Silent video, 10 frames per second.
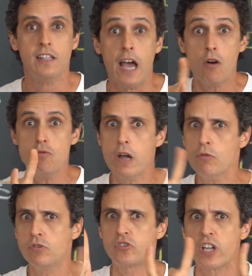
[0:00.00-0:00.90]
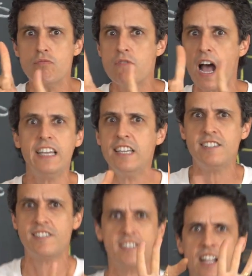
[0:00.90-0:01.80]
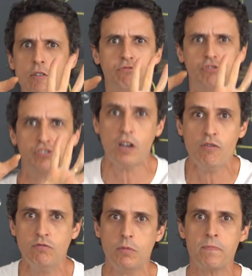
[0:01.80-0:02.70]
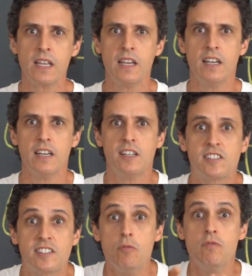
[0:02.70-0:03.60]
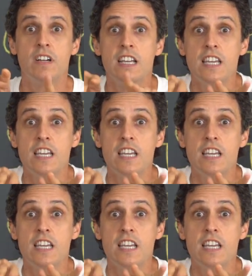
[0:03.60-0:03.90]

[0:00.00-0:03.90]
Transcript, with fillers: Não, não são raízes, não são. São